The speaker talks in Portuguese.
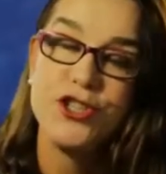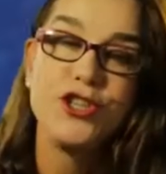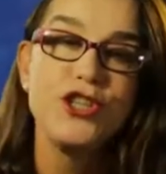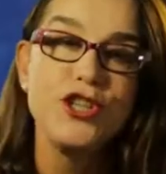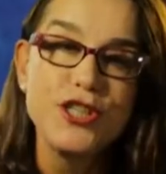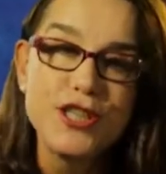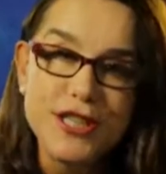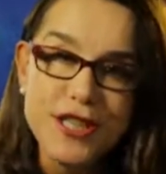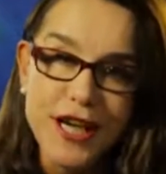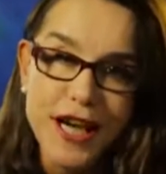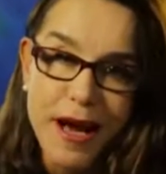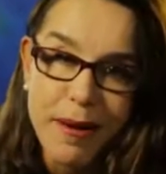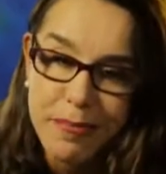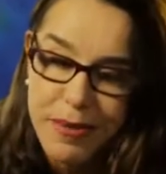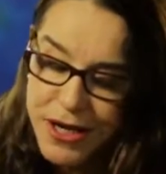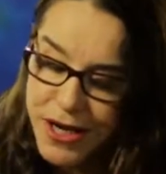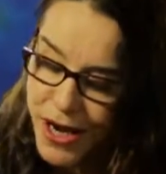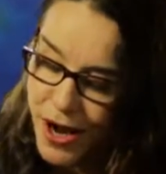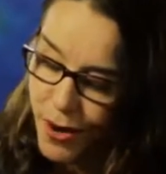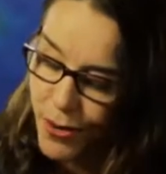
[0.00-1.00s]
disse
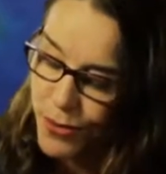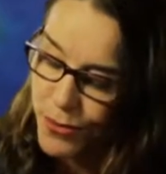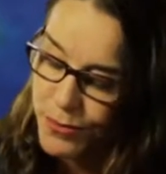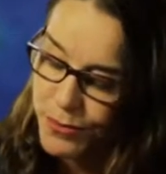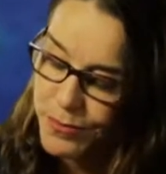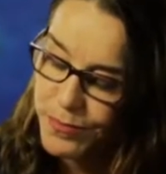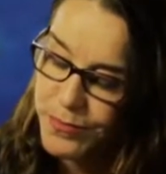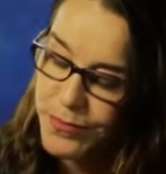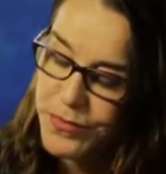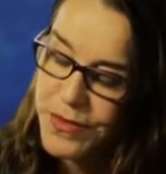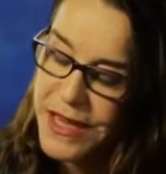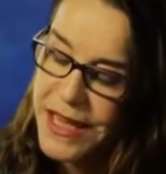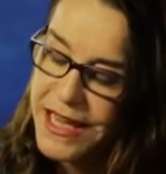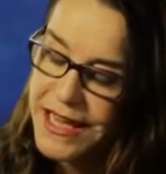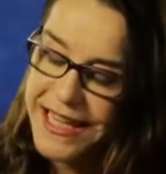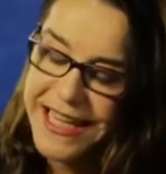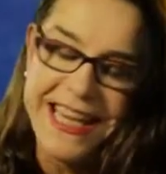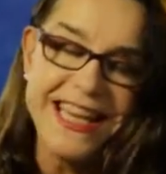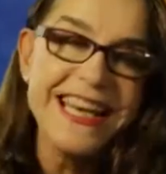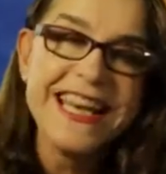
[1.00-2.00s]
Gabriel.
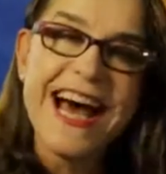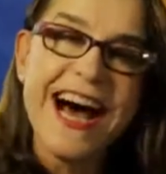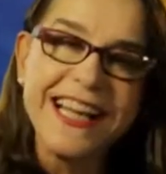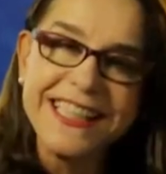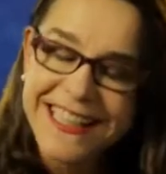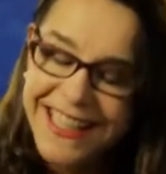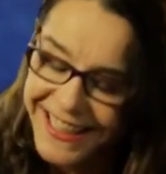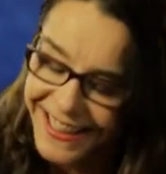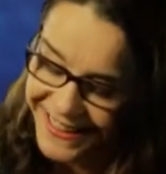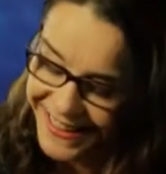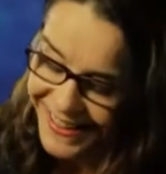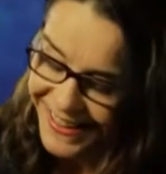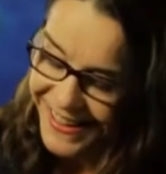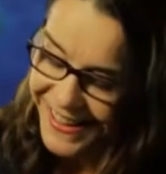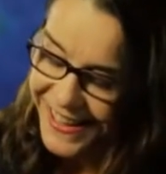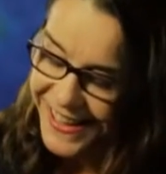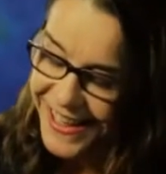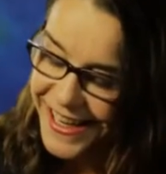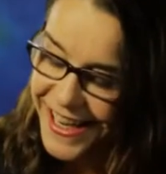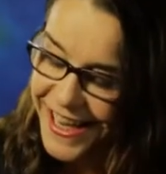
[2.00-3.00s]
Que nada!
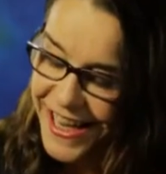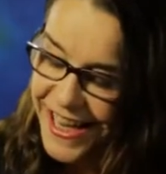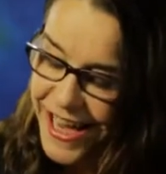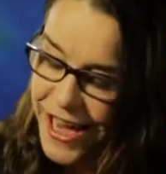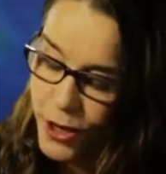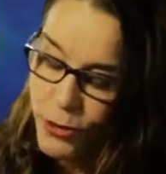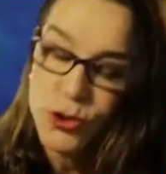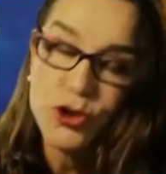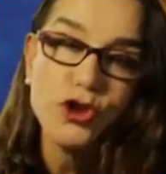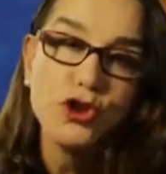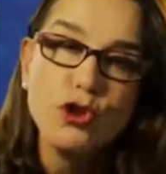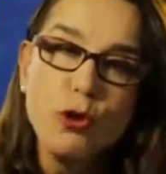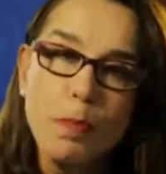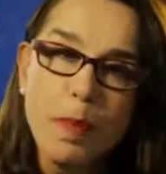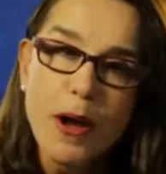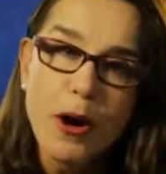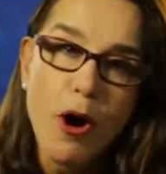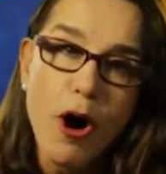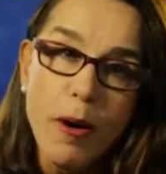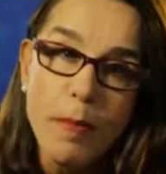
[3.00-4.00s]
É o
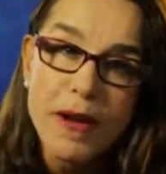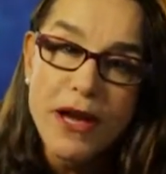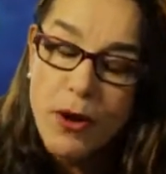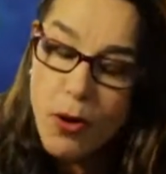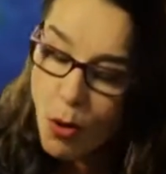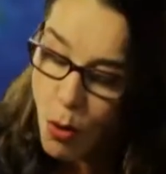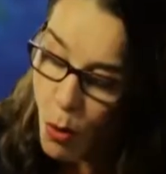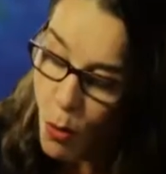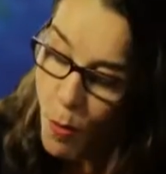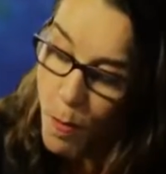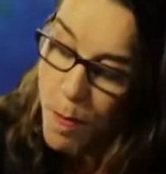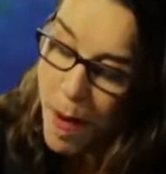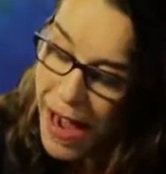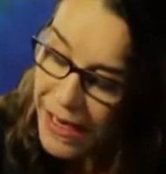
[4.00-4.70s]
Super-Homem ou o